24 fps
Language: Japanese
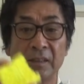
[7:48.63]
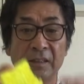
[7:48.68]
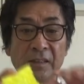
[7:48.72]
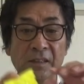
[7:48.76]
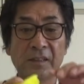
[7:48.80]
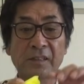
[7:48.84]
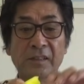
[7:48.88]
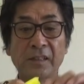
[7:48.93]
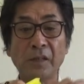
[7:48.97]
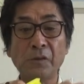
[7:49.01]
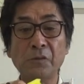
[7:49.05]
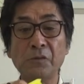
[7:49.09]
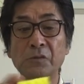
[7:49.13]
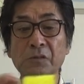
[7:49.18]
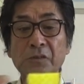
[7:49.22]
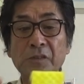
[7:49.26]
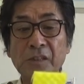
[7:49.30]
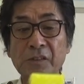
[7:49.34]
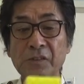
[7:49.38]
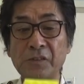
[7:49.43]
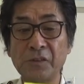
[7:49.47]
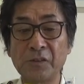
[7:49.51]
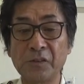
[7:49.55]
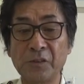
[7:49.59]
一見
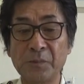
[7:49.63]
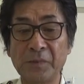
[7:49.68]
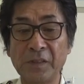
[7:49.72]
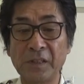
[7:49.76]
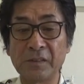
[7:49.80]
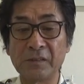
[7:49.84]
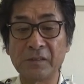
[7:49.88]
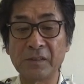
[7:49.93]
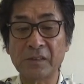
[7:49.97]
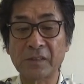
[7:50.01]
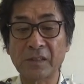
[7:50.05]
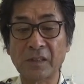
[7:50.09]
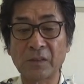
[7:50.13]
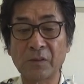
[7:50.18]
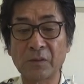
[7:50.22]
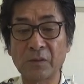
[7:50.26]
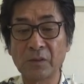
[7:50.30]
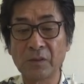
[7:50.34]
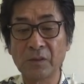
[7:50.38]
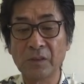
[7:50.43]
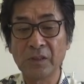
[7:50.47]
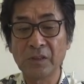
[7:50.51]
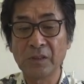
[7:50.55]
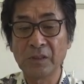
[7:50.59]
同じように見えるんですけど
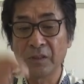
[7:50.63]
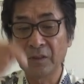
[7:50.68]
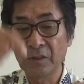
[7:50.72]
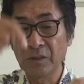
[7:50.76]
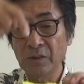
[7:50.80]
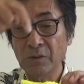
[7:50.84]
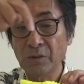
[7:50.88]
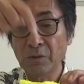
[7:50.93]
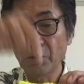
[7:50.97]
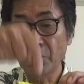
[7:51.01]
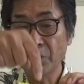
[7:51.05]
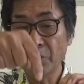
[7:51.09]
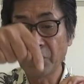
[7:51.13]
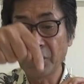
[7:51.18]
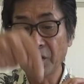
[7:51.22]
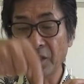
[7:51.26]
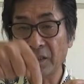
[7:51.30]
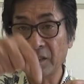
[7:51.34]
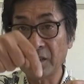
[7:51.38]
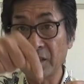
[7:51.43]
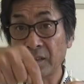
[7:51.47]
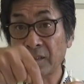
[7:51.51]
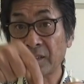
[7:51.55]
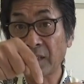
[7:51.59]
ここ
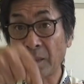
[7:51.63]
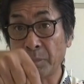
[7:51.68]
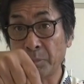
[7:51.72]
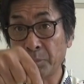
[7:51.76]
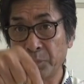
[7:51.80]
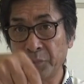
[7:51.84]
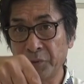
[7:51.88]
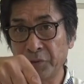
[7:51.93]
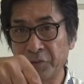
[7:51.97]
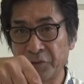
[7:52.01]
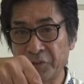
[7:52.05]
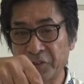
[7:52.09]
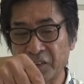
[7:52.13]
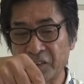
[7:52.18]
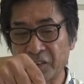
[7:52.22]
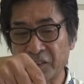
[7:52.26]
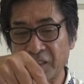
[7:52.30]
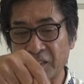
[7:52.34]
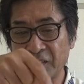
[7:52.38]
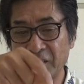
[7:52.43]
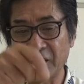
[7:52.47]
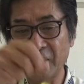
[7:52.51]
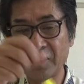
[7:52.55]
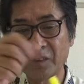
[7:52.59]
へたっぷり吹きつ
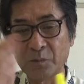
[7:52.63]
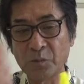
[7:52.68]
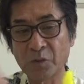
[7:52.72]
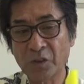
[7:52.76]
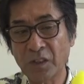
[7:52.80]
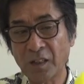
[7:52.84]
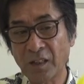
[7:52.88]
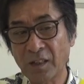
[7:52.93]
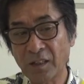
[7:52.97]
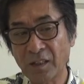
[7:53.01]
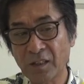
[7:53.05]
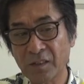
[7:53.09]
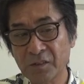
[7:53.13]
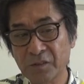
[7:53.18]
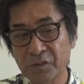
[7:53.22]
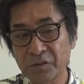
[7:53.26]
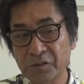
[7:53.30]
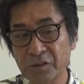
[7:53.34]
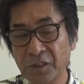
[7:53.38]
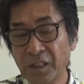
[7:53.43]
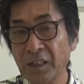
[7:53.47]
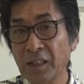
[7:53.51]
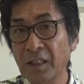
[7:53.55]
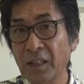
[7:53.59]
けてるにもかかわらず
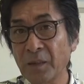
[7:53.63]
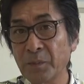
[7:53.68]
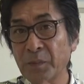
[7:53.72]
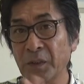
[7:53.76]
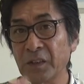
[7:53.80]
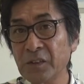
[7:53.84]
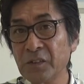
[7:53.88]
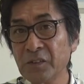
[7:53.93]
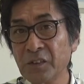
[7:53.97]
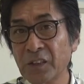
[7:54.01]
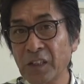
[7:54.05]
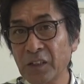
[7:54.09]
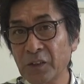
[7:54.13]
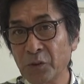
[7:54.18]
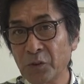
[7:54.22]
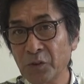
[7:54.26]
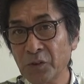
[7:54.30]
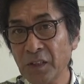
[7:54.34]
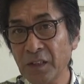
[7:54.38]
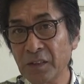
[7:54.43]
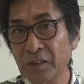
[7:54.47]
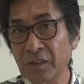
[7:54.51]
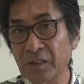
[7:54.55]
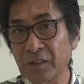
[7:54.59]
裏へあまり抜けて
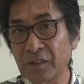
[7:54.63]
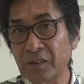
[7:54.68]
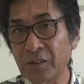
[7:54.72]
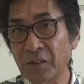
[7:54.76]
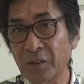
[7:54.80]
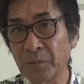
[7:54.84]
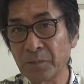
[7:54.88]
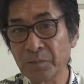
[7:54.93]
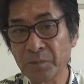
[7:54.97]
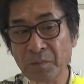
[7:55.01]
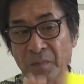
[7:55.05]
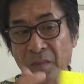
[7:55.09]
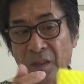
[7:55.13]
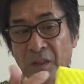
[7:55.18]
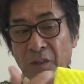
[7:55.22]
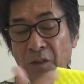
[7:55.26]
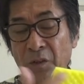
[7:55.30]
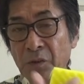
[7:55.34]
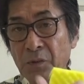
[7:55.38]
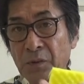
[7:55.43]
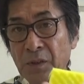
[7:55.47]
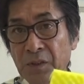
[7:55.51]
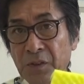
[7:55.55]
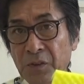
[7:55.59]
こないんですよ
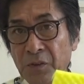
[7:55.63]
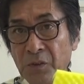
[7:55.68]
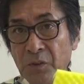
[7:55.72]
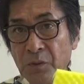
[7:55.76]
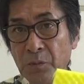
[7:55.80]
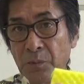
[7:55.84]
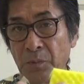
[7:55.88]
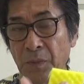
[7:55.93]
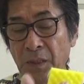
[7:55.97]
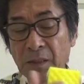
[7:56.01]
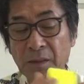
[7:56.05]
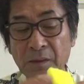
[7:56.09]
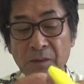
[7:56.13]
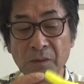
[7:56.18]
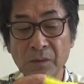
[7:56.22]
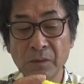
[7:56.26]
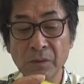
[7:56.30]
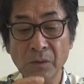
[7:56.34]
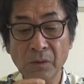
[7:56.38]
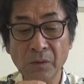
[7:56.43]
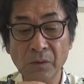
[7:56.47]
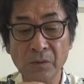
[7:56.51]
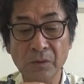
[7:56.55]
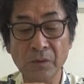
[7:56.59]
要は表
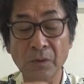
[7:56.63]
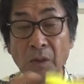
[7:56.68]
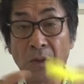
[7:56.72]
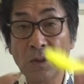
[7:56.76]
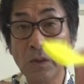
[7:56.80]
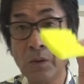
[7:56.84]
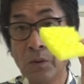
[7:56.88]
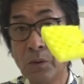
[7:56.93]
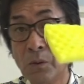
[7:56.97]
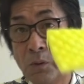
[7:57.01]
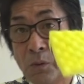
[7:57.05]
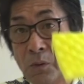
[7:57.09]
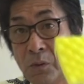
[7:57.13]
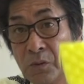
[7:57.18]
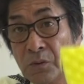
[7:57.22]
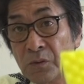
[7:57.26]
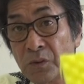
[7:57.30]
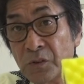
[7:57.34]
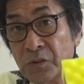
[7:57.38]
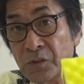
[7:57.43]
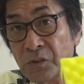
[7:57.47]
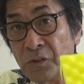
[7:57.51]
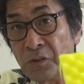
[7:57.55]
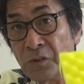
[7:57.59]
面の凹
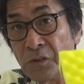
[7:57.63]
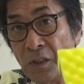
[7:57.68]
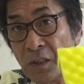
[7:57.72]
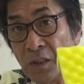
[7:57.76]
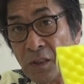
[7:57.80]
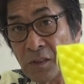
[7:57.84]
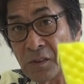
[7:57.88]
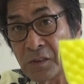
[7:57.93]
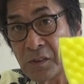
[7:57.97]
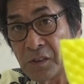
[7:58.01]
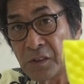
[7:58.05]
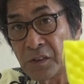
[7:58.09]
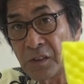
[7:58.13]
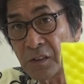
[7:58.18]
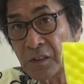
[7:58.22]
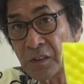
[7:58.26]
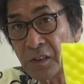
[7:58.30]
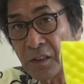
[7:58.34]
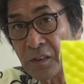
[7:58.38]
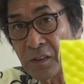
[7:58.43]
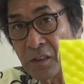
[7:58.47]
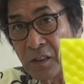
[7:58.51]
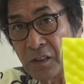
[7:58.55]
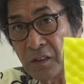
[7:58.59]
凸の中にしっ
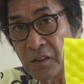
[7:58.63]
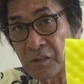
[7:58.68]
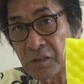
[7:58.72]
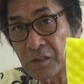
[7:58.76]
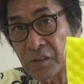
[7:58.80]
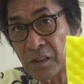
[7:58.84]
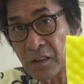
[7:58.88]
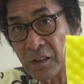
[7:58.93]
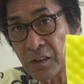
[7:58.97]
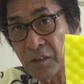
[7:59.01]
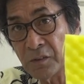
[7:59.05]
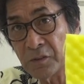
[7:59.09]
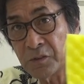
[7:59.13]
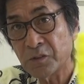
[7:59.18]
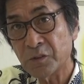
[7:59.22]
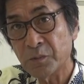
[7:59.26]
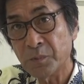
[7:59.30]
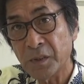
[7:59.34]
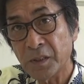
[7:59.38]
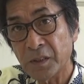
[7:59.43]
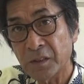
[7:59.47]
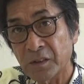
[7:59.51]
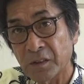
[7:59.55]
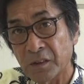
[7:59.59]
かりエリクサーが
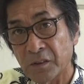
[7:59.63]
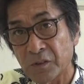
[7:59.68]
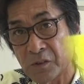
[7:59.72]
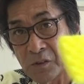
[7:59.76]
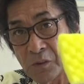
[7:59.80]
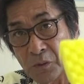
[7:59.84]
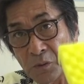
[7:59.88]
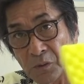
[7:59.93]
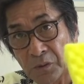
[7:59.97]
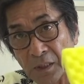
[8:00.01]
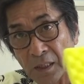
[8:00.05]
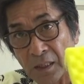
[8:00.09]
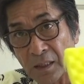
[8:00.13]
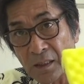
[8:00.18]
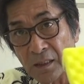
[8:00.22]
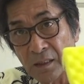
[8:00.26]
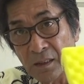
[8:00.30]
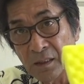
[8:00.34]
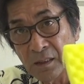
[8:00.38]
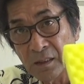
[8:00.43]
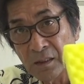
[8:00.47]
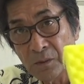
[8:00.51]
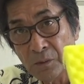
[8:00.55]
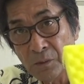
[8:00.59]
含まれてる状態
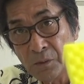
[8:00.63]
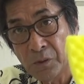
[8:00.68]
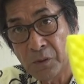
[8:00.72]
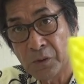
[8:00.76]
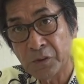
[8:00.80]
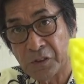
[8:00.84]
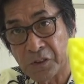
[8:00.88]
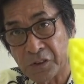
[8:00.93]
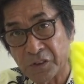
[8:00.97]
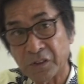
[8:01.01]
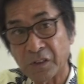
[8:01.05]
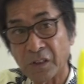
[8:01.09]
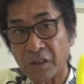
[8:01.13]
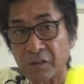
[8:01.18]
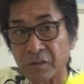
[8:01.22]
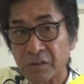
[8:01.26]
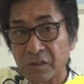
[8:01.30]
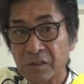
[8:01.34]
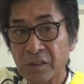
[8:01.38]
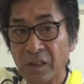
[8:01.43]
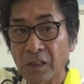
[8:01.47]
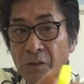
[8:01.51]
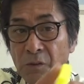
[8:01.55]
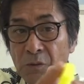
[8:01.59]
を保持してるんで
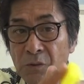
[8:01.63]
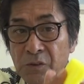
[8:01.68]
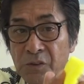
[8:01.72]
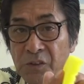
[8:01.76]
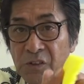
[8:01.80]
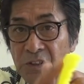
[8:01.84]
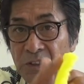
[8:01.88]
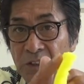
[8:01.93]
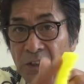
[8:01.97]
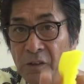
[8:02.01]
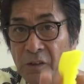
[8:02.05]
すねこっち